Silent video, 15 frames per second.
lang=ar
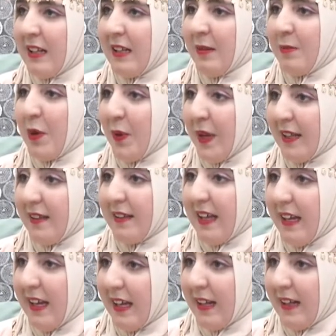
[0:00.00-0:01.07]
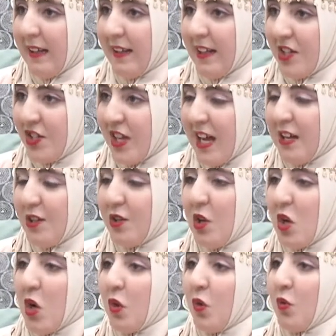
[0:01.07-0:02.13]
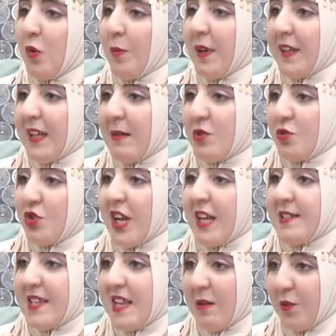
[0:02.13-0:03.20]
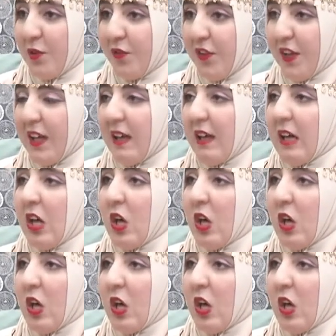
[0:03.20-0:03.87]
الموعد تاريخ النشاط والبرنامج واش حنساهموا فيه